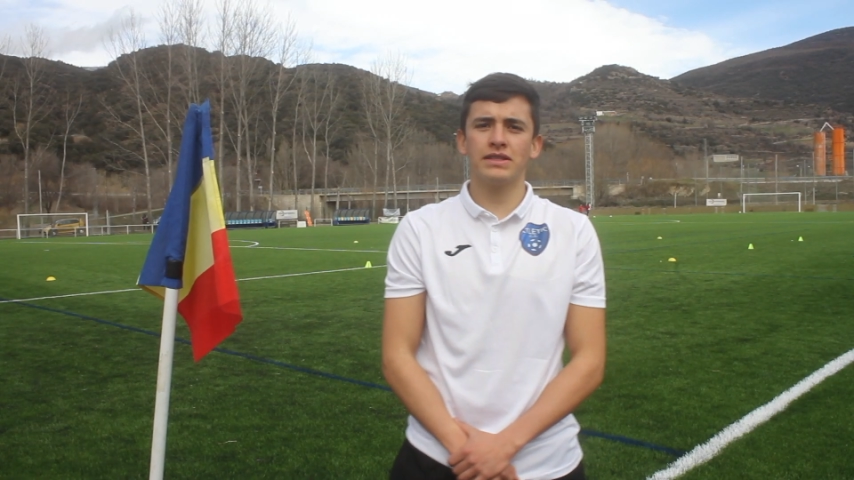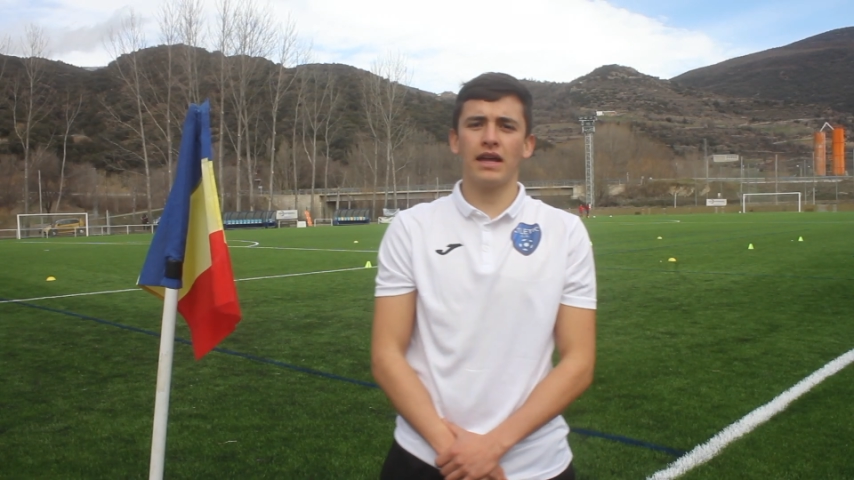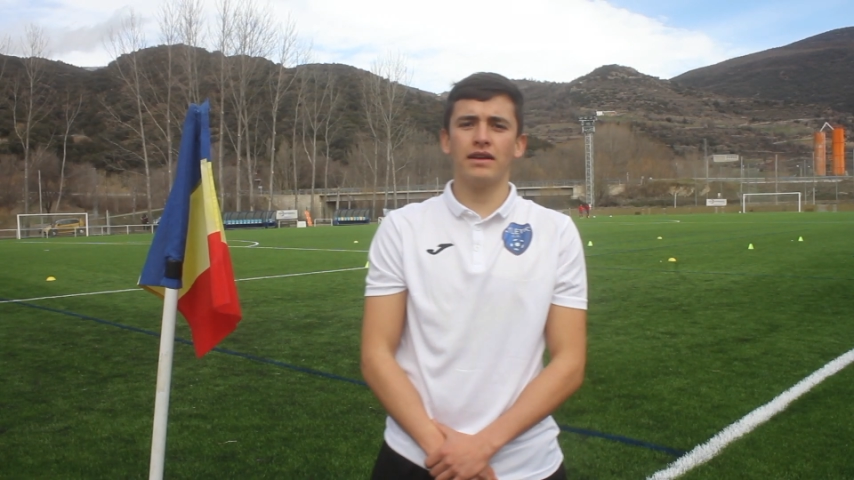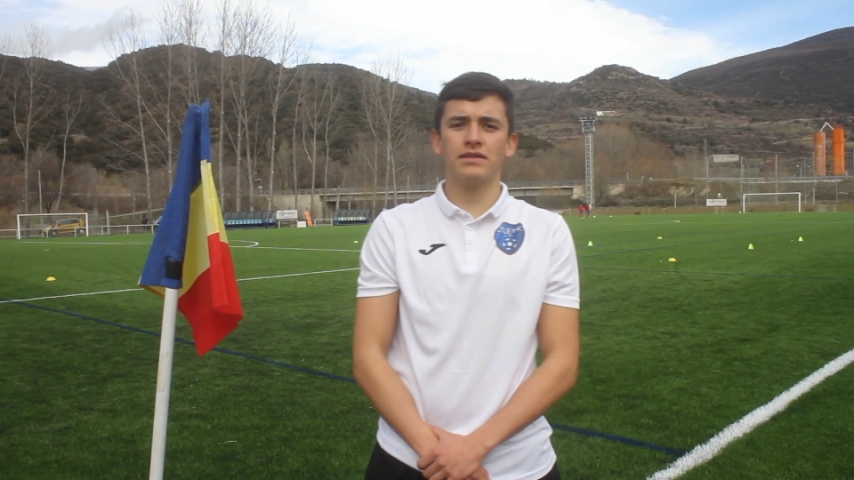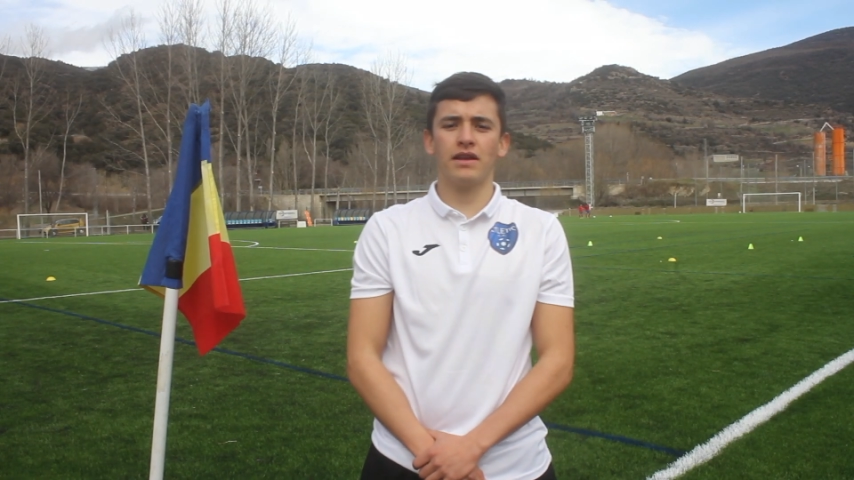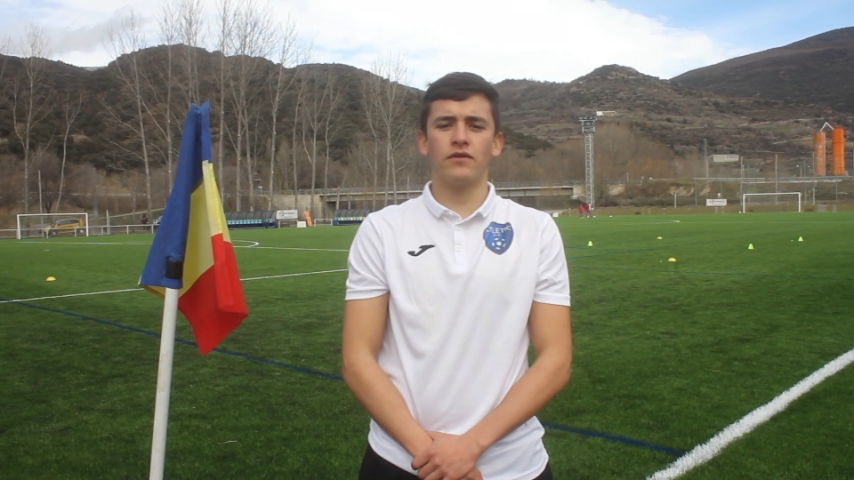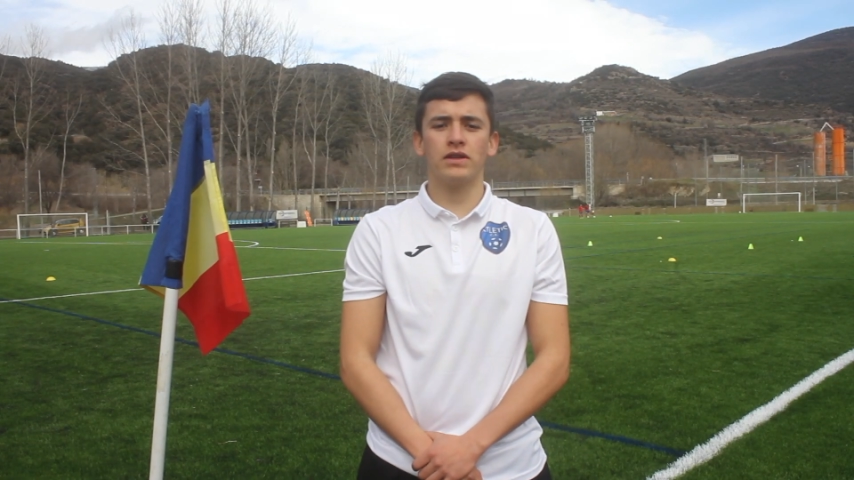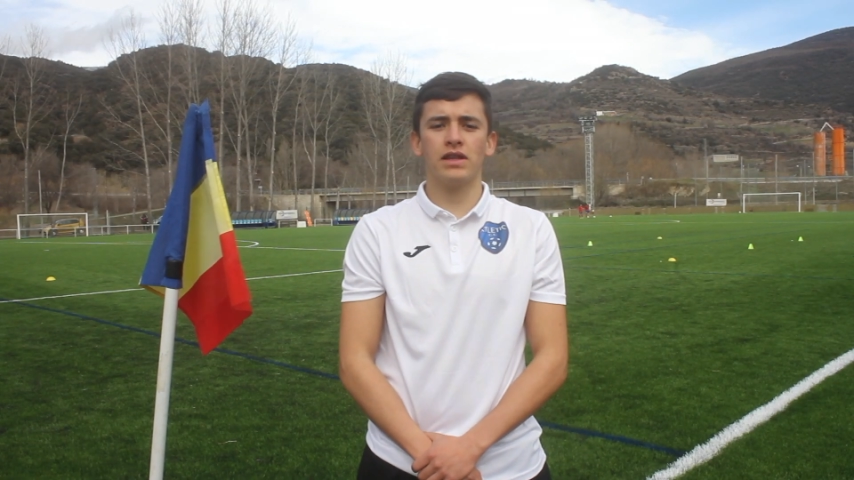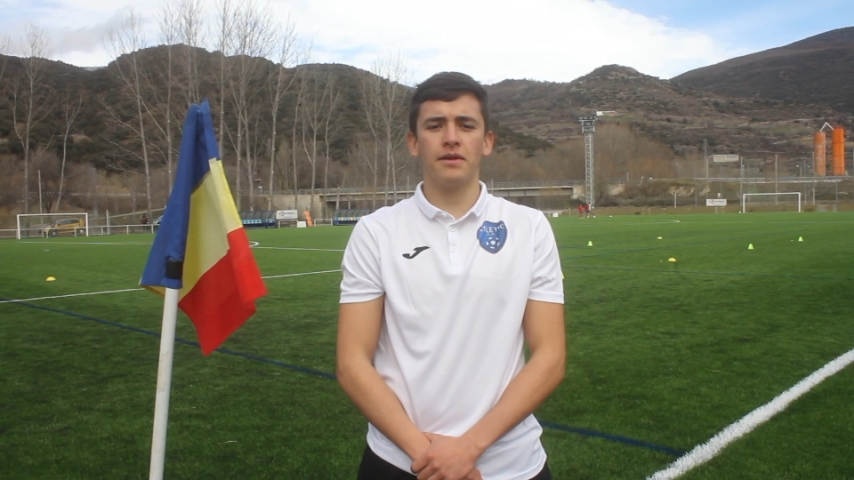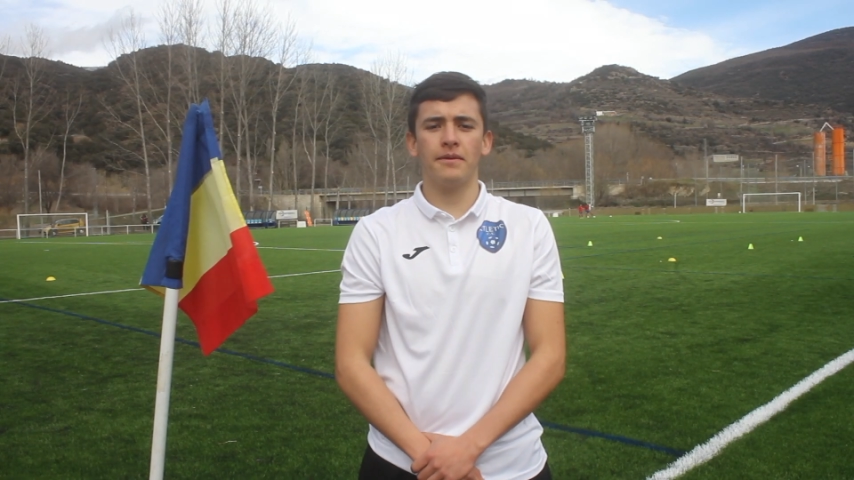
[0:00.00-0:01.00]
Está, está
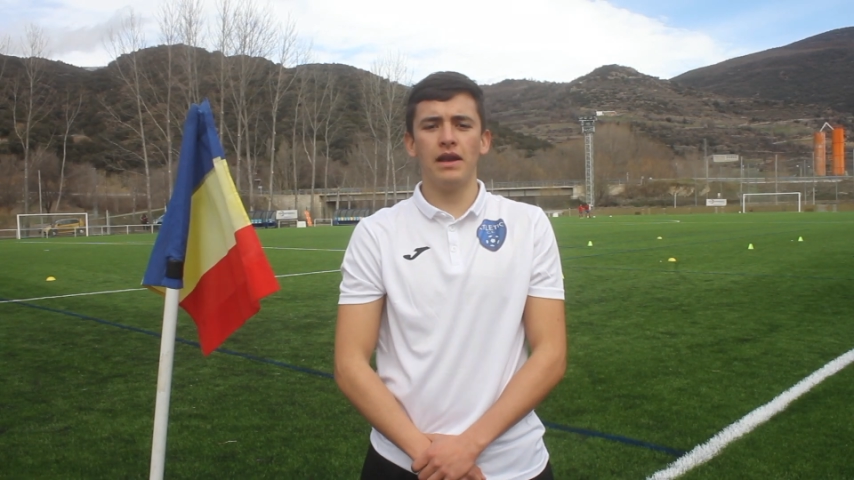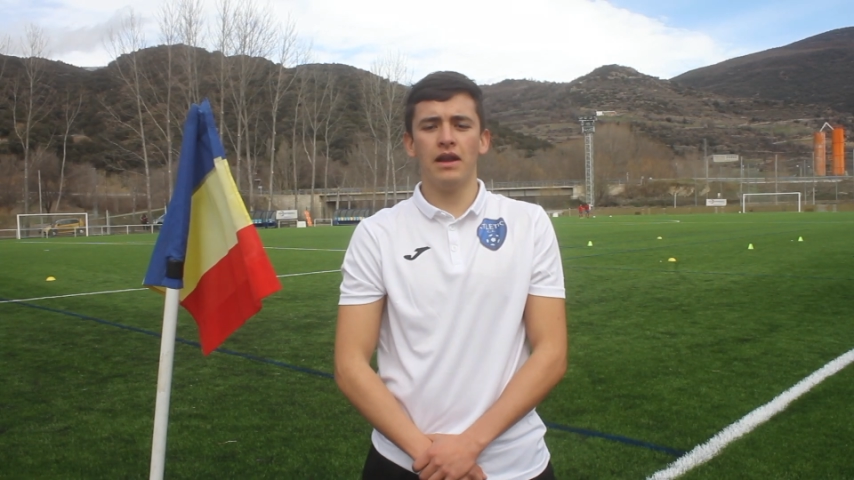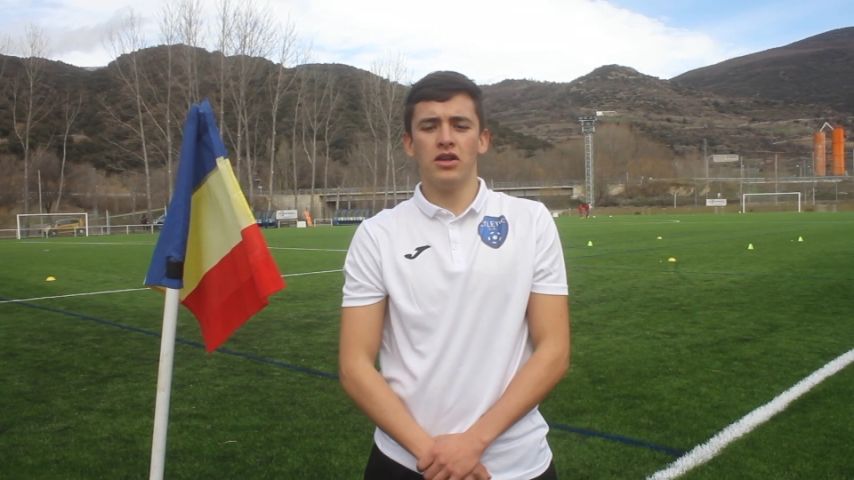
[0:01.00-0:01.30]
fuerte el nivel.